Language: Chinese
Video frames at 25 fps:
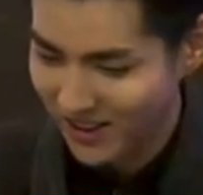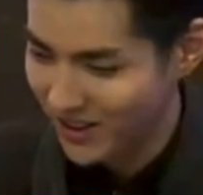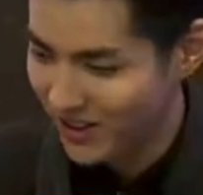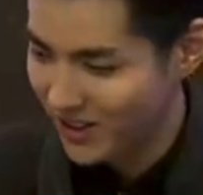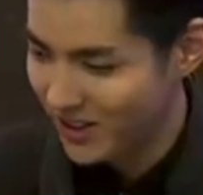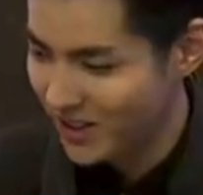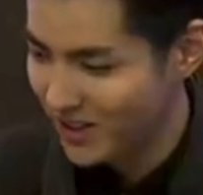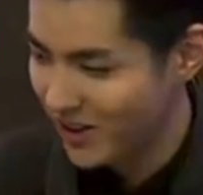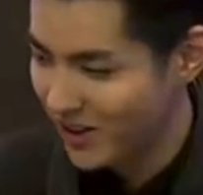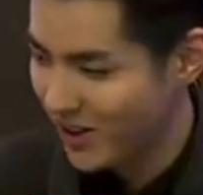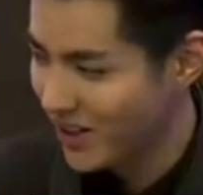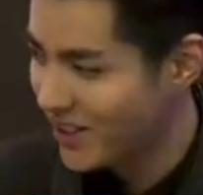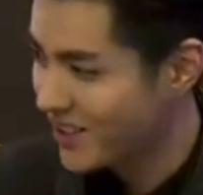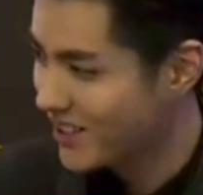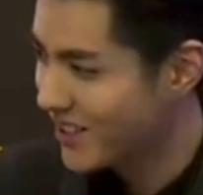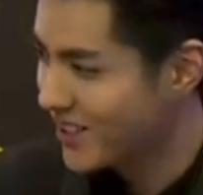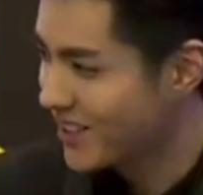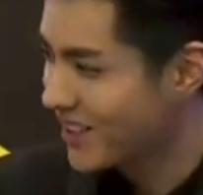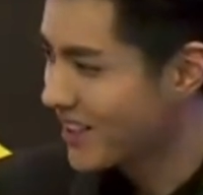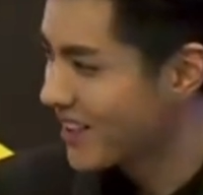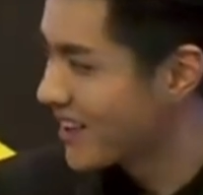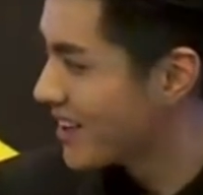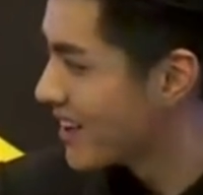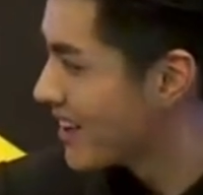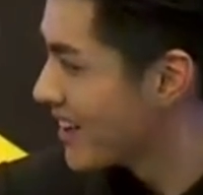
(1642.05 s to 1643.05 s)
我希望
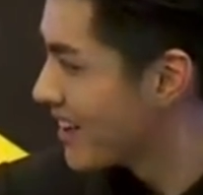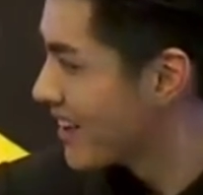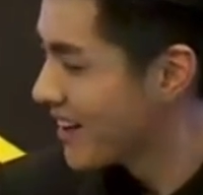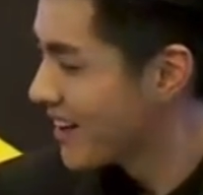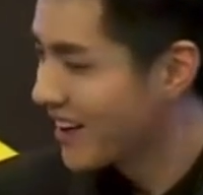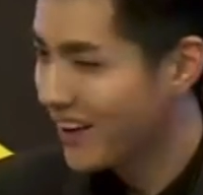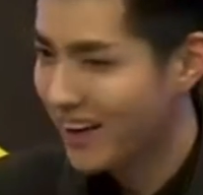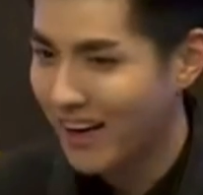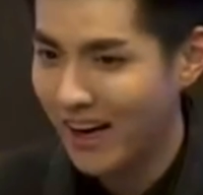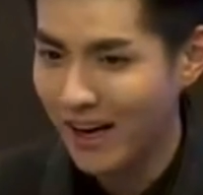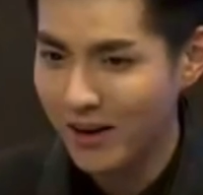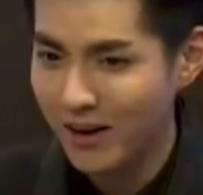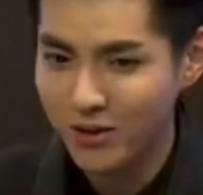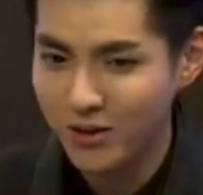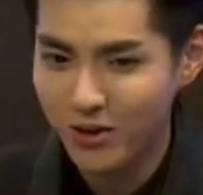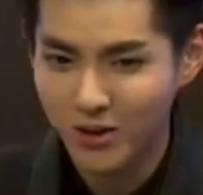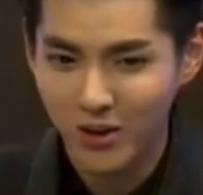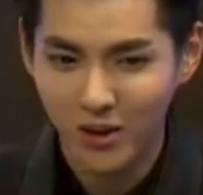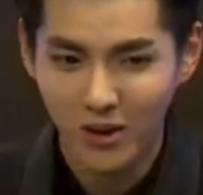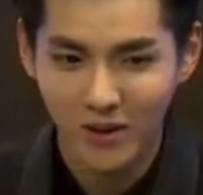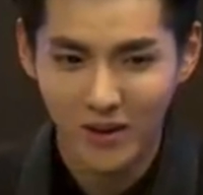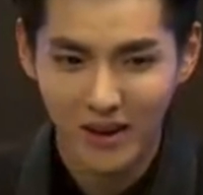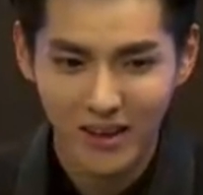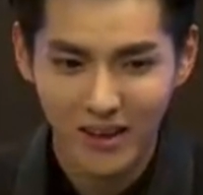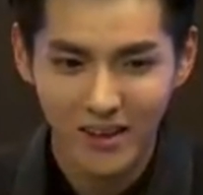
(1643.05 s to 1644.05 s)
是。还不
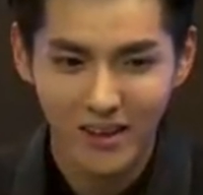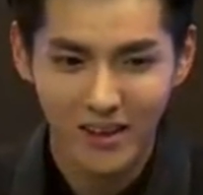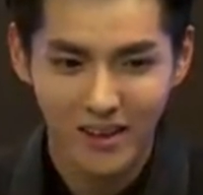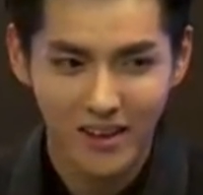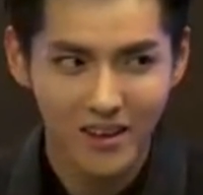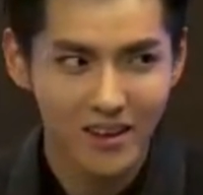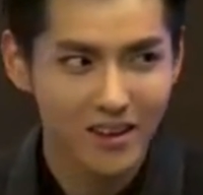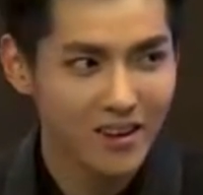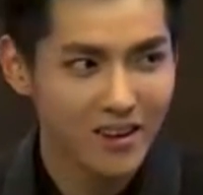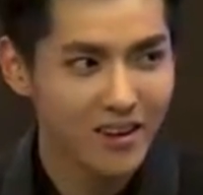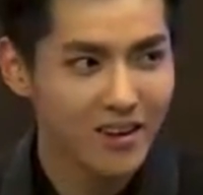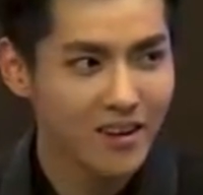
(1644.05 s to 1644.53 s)
错吧，嗯。